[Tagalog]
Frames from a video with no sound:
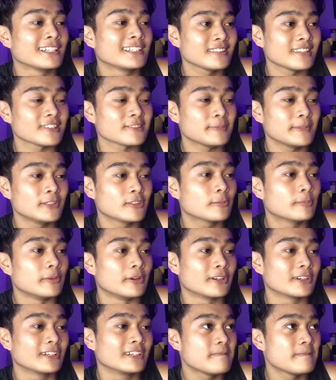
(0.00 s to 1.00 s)
tapos
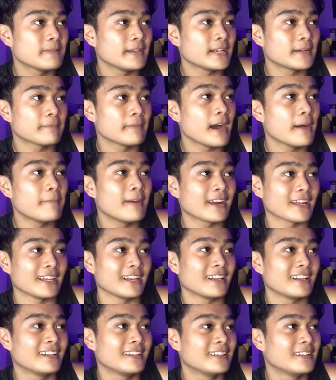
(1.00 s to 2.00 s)
binugbog, pinangbabaril,
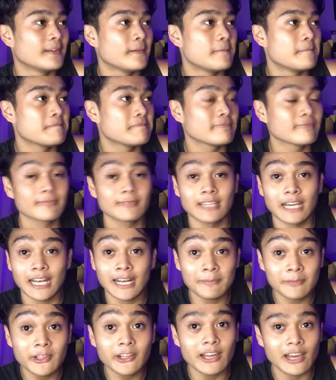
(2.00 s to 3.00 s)

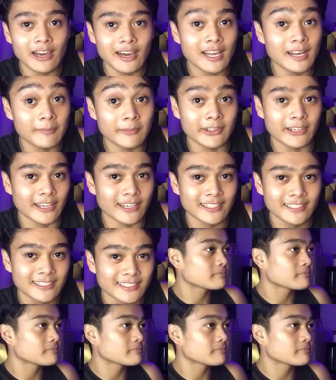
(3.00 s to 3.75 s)
alam niyo na, alam niyo na.